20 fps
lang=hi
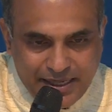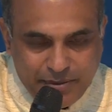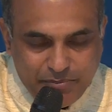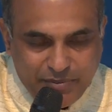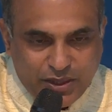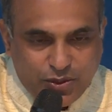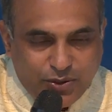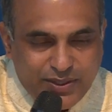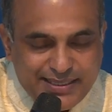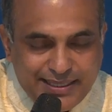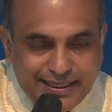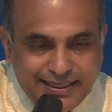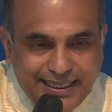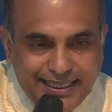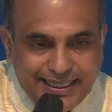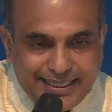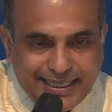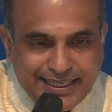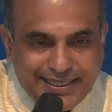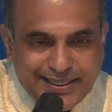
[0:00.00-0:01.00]
मैं थोड़ा सा
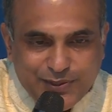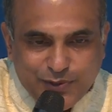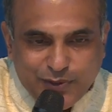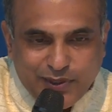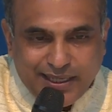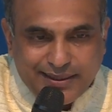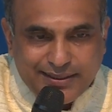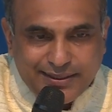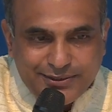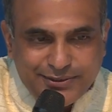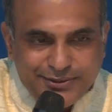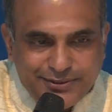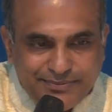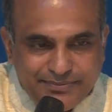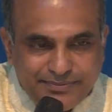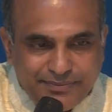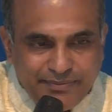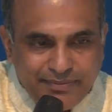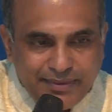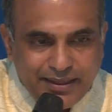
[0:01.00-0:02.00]
रीड करके सुनाता हूँ
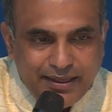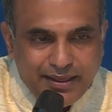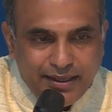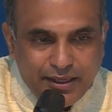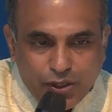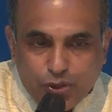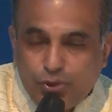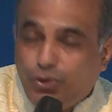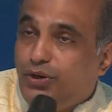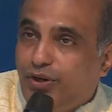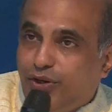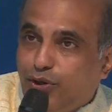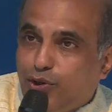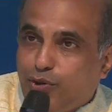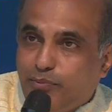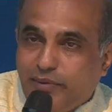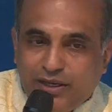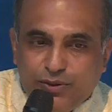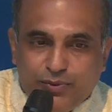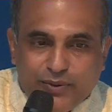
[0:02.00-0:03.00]
गुंटूर
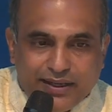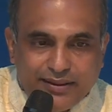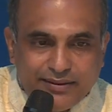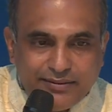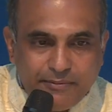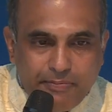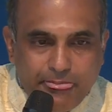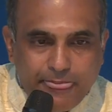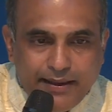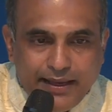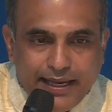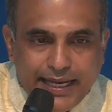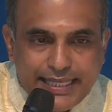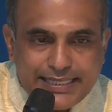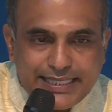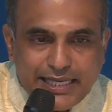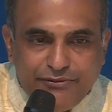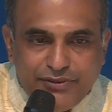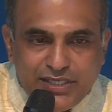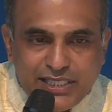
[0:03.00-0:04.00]
में हुआ A
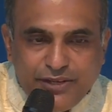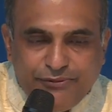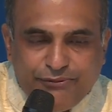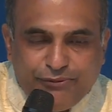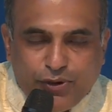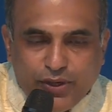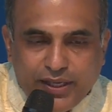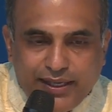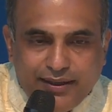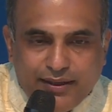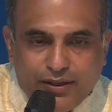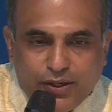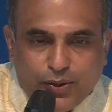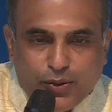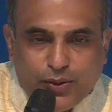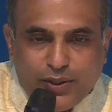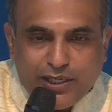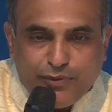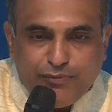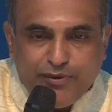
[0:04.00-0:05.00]
74 year
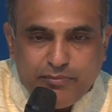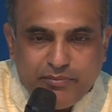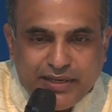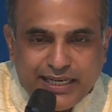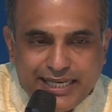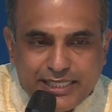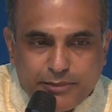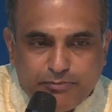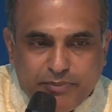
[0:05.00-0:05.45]
old woman has